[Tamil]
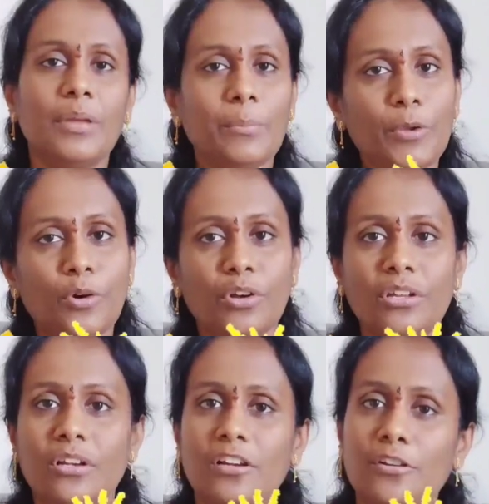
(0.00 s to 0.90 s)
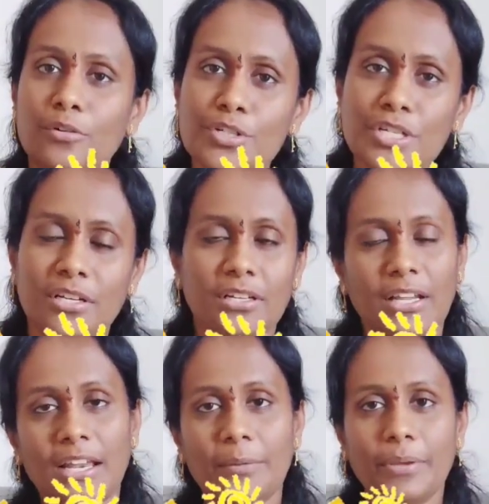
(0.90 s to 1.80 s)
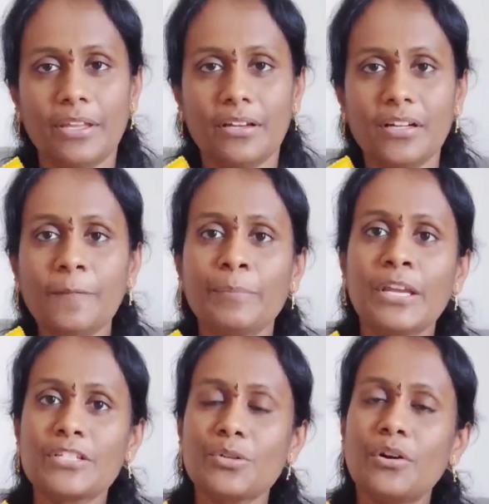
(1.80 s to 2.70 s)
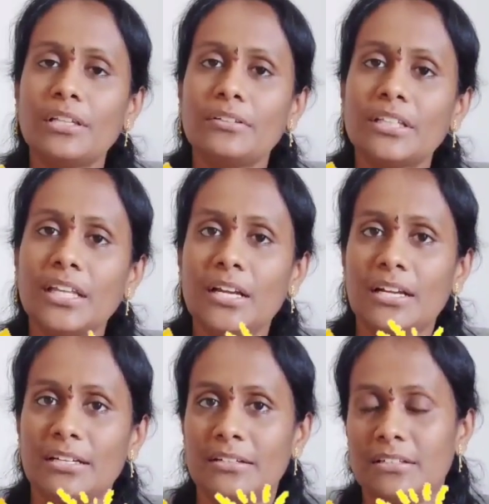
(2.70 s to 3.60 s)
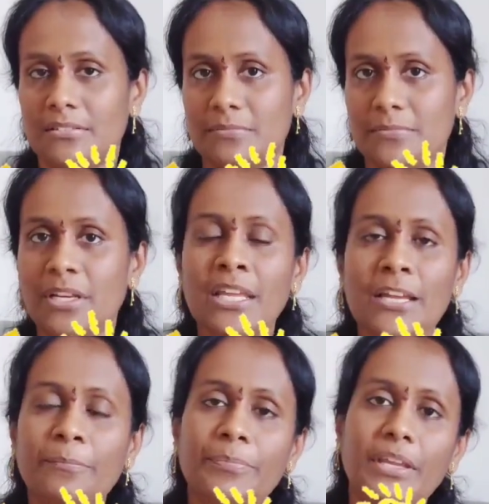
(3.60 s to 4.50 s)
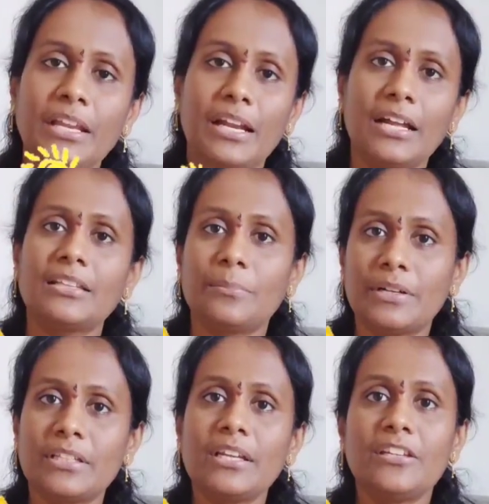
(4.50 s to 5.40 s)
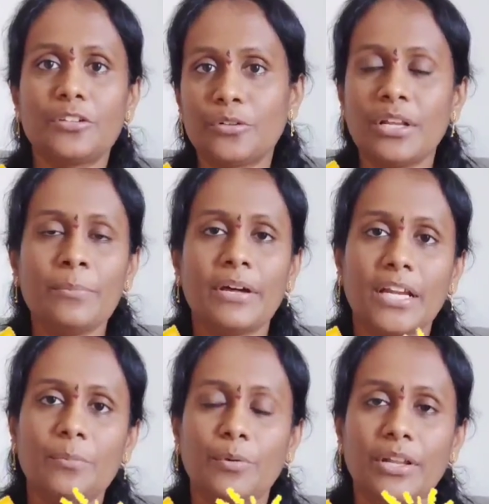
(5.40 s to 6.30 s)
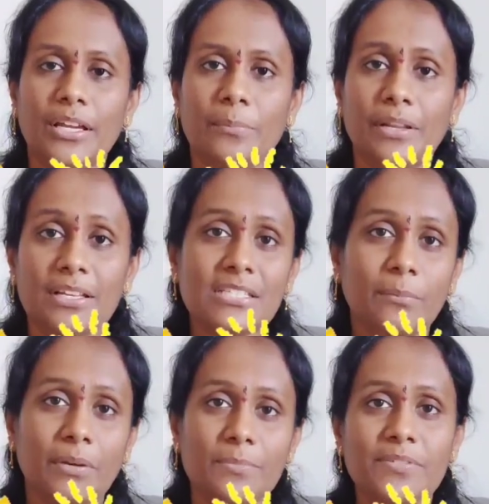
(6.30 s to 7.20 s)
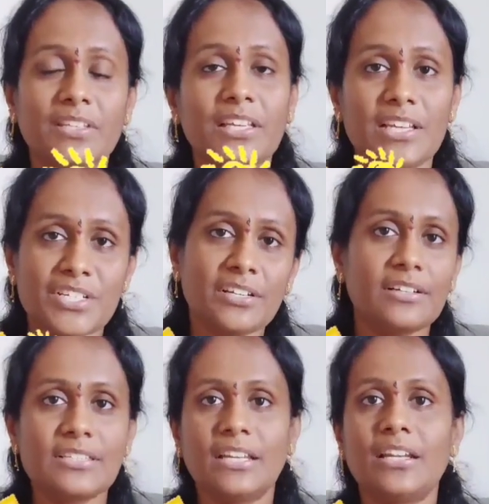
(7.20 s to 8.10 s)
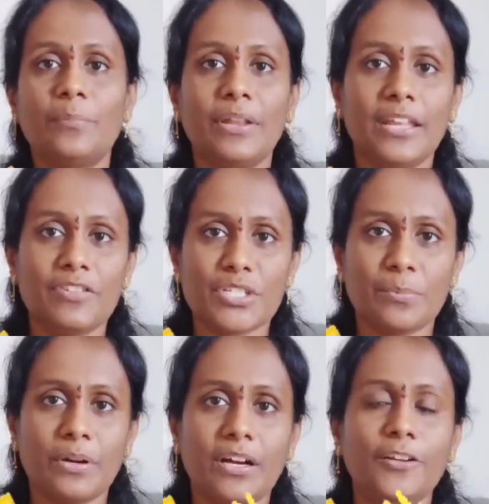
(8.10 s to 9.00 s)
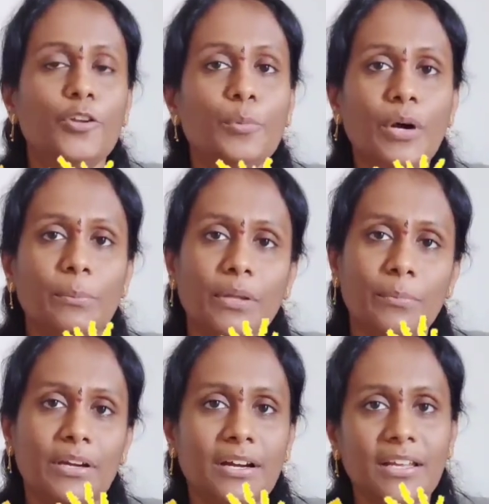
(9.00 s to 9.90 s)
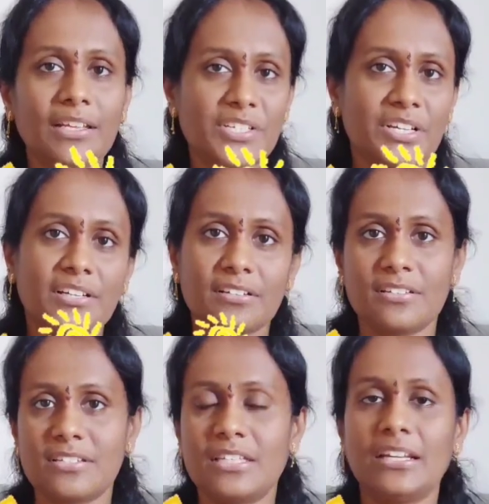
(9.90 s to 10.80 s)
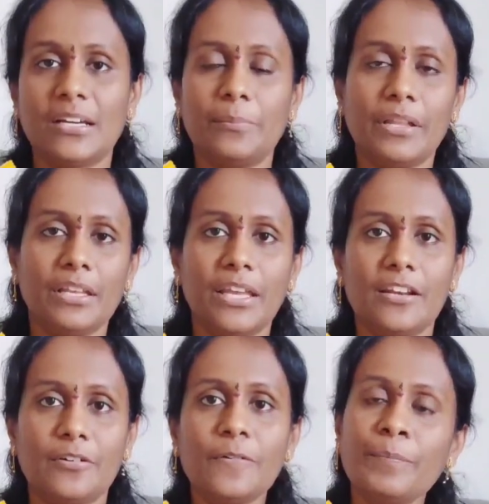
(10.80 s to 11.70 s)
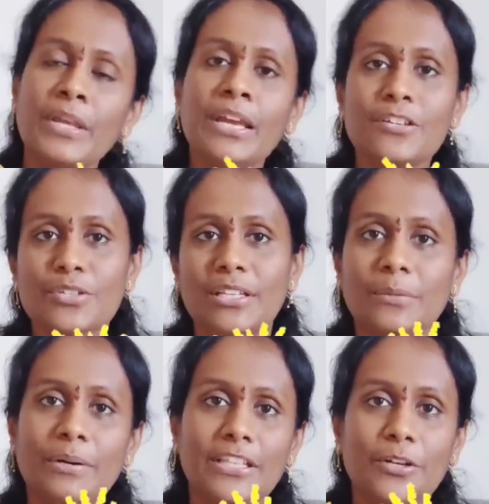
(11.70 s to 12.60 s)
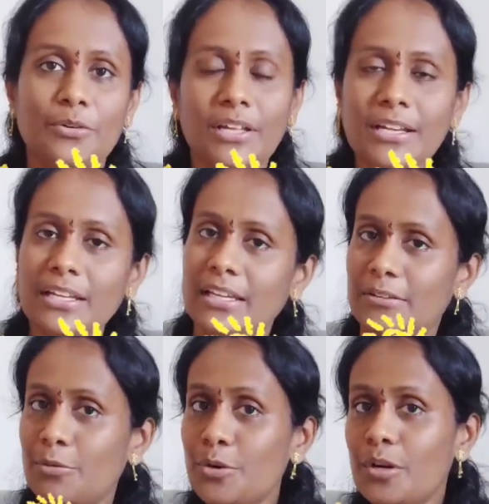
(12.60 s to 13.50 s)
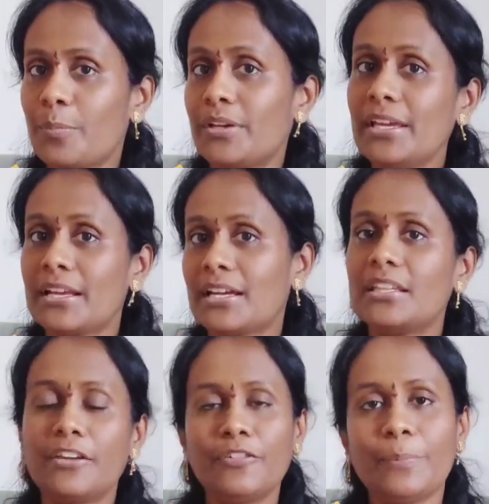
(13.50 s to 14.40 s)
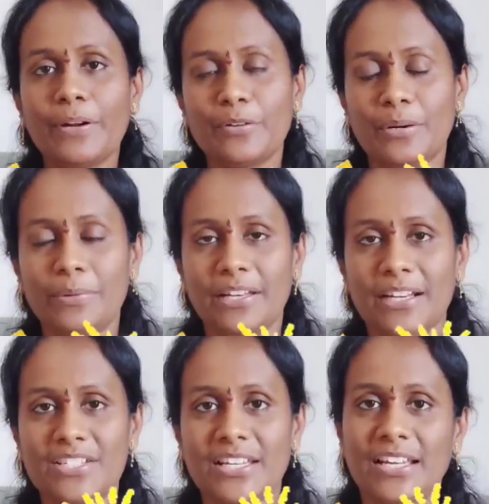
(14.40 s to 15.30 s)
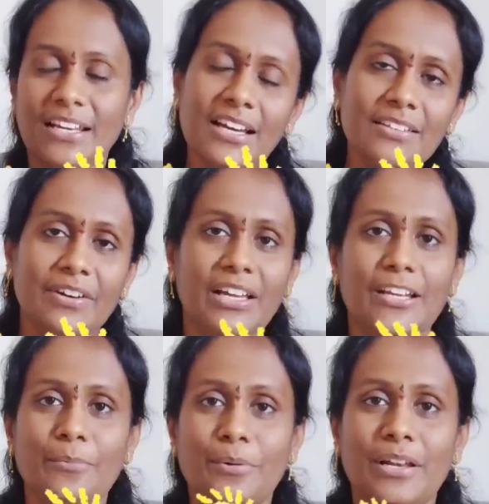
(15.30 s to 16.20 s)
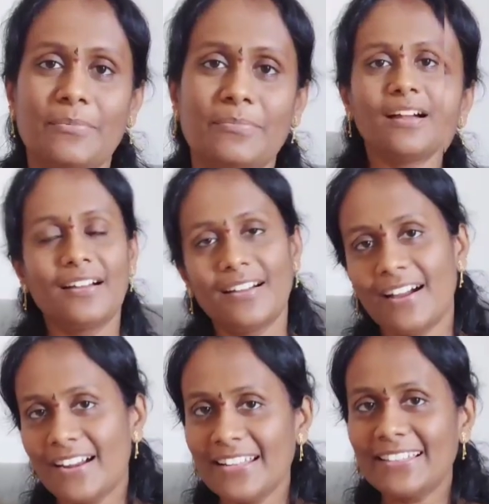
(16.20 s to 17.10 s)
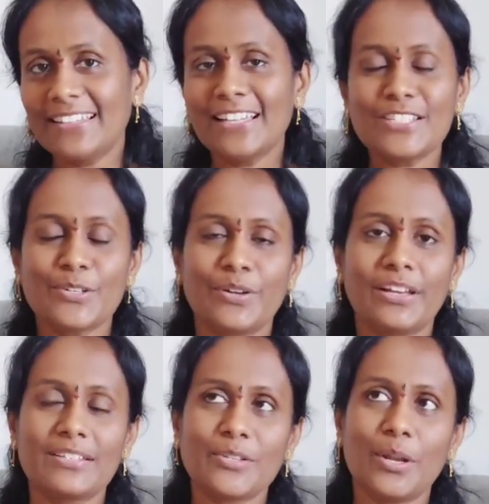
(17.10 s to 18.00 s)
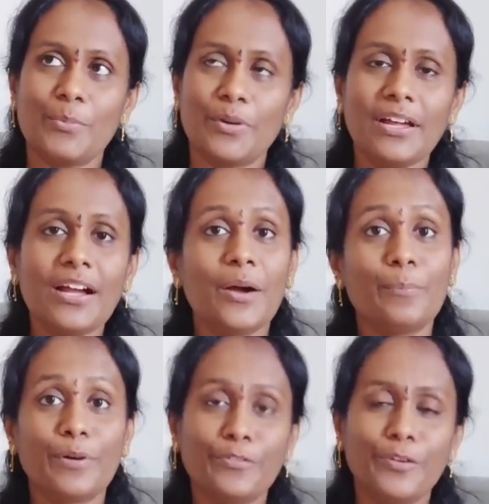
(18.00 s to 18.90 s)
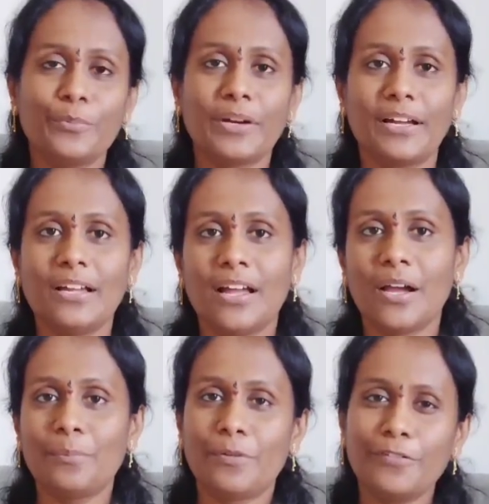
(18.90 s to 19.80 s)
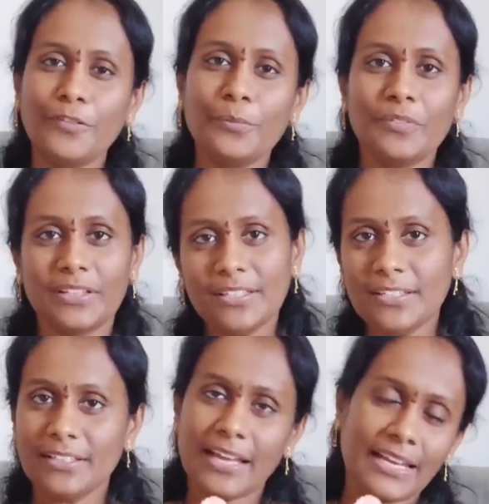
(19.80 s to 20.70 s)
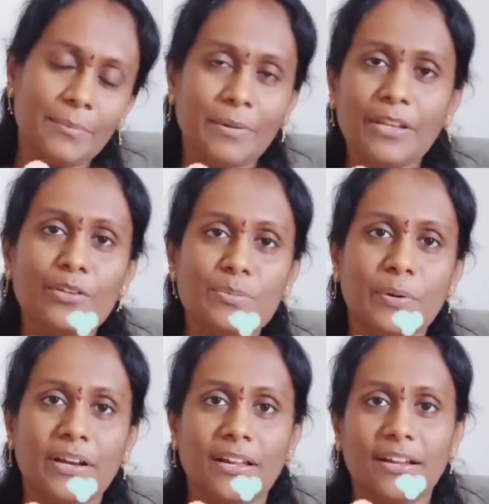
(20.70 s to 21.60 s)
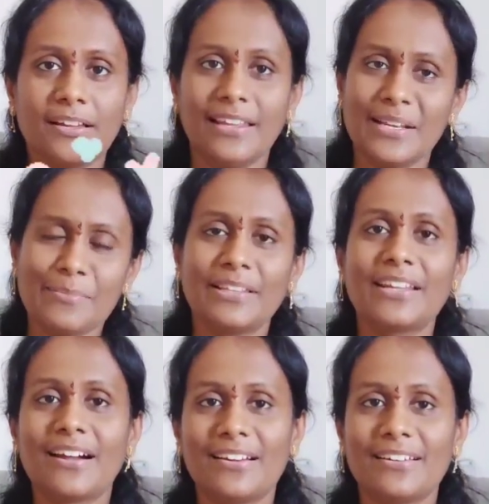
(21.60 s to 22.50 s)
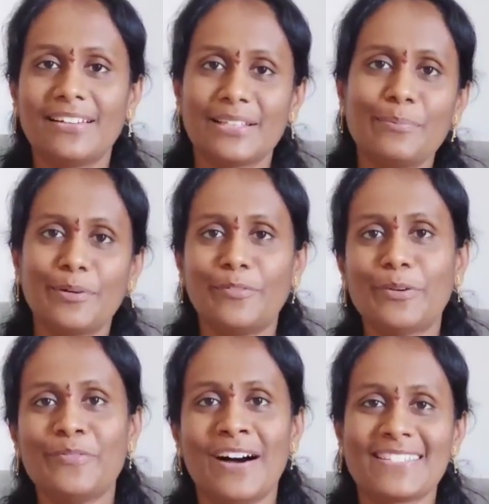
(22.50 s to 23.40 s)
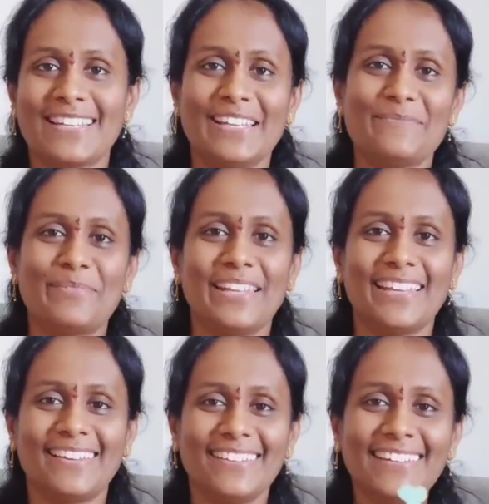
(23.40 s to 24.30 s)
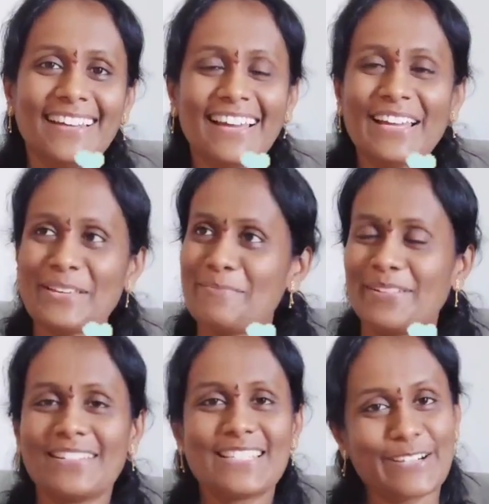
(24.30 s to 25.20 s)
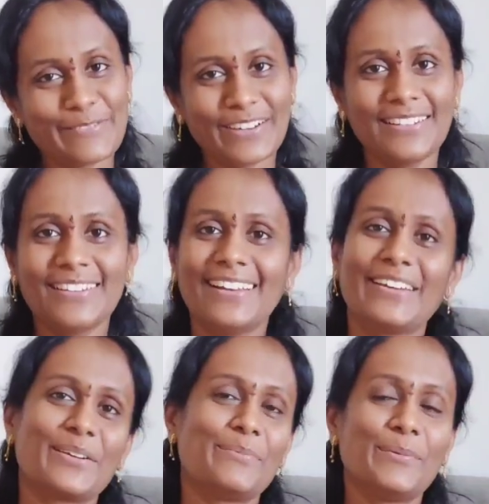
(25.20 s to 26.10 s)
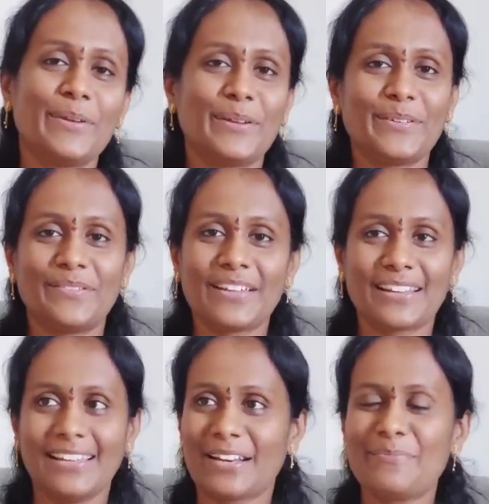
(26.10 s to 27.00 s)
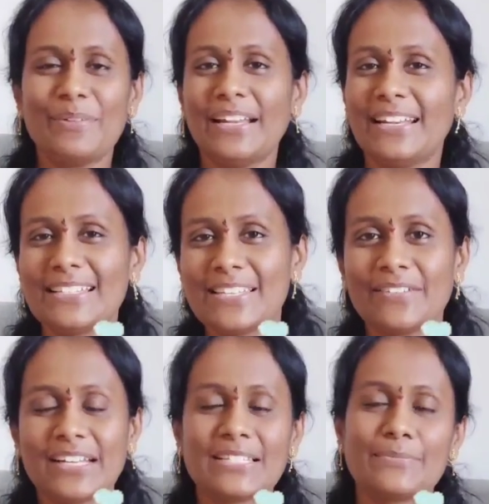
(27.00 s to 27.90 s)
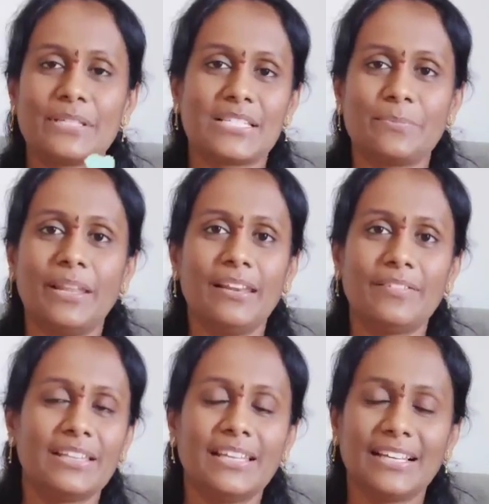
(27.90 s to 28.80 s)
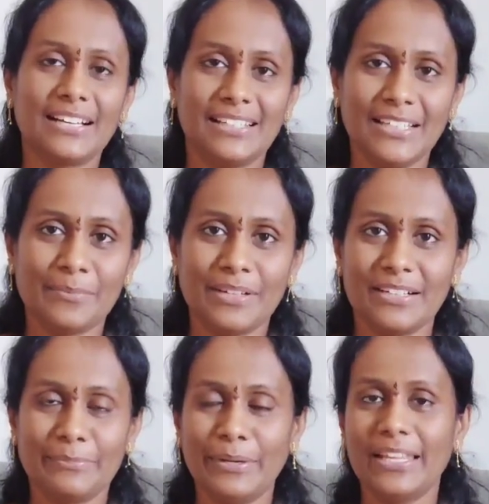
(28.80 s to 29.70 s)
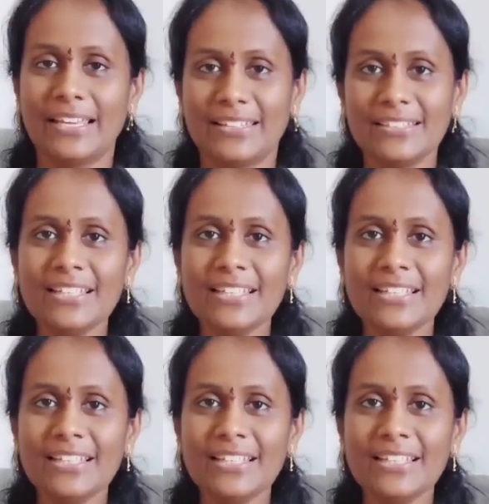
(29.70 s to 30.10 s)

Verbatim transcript: பேபி ஆயில் லோஷன் எல்லாமே இருக்குது ஸோ அது வந்து நீங்கள் பிஎம் இல்லைன்னா அந்த மாதிரி க்ரோகரி மார்க்கெட் போனீங்க அப்படின்னா சம்டைம்ஸ் வந்து கெஷங்கு செட் அப்படின்னு வச்சுருப்பாங்க நியூ பார்ன் பேபிக்கான கெஷங்கு செட் அப்படின்னே இருக்கும் ஸோ அந்த மாதிரி கூட நீங்கள் ஊருக்கு போய் யாருக்காவது கிஃப்ட் பண்ணணும் அப்படின்னு நினச்சிங்கன்னா அதை வாங்கிட்டு போகலாம் அடுத்ததாக சொன்ன சொல்ல போனால் பர்ஃப்யூமுங்க பர்ஃப்யூம் வந்து நிறைய பேர் யூஸ் பண்ணுறாங்க என்ன மாதிரி ஆளுங்களுக்கு தான் பர்ஃப்யூம் வாசனையே பிடிக்காது இப்பயும் ஜவ்வாது தான் எனக்கு ரொம்ப பிடிக்கும் வேறு ரொம்ப இன்டென்சிவான ஸ்மெல் வந்து எனக்கு அதிகமாக பிடிக்காது